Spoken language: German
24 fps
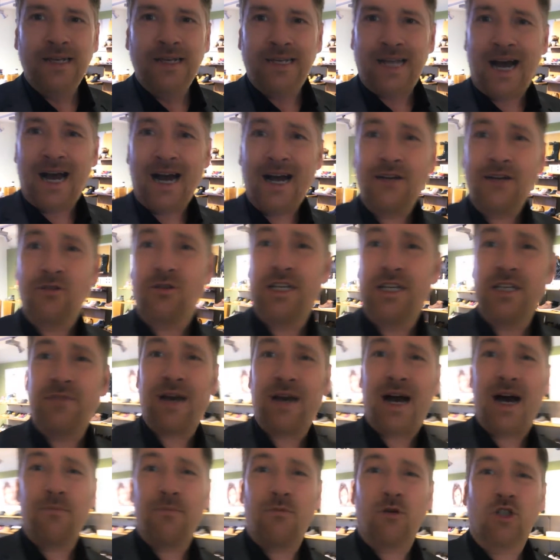Der Harald und ich,
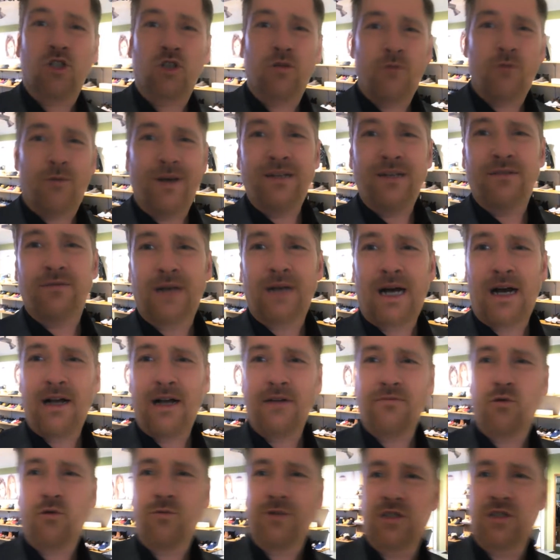wir haben uns schon, Moment,
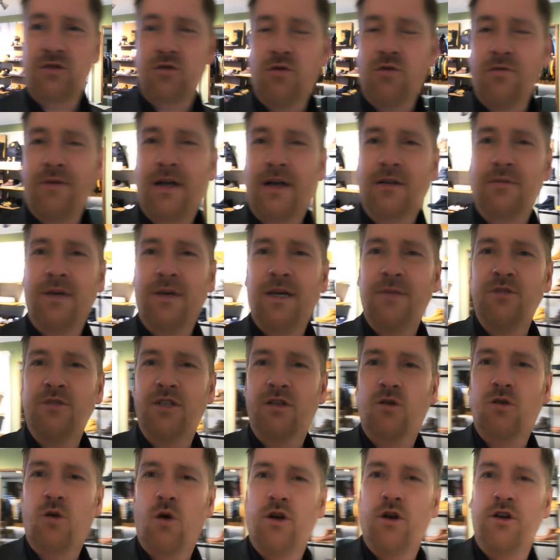Harald, wo bist du? Warte mal eben
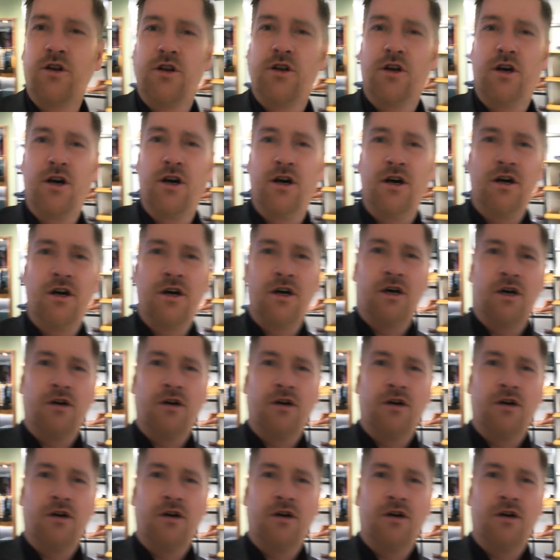Sekunde.